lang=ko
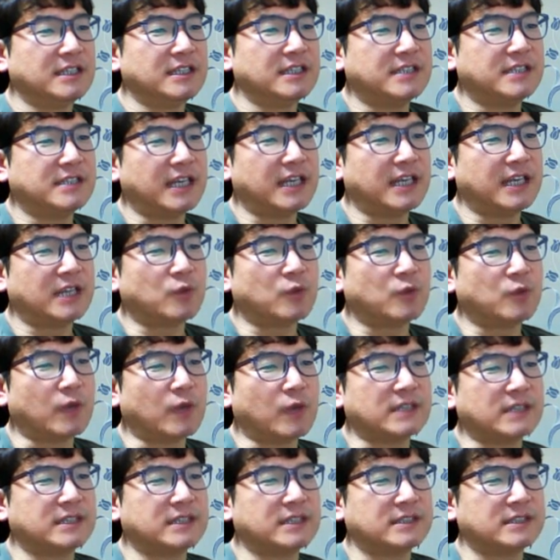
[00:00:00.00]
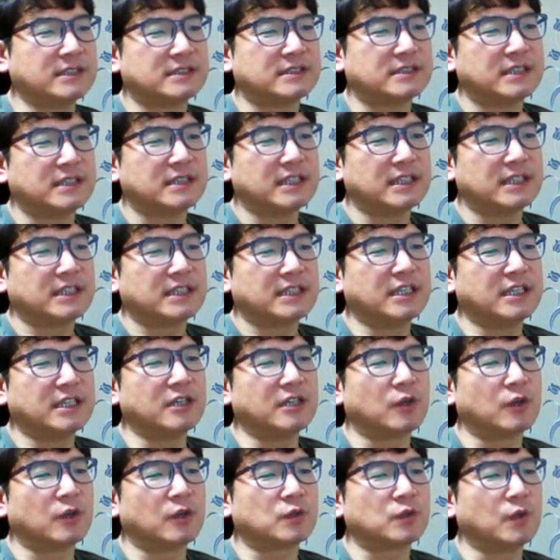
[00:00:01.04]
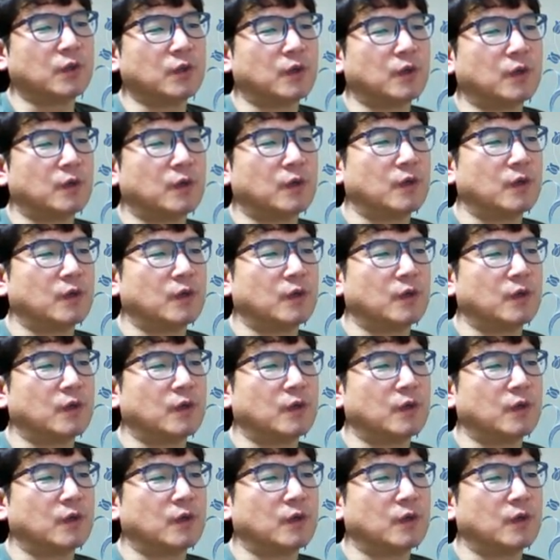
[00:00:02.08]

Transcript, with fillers: 3개 똑같은 키를 넣어도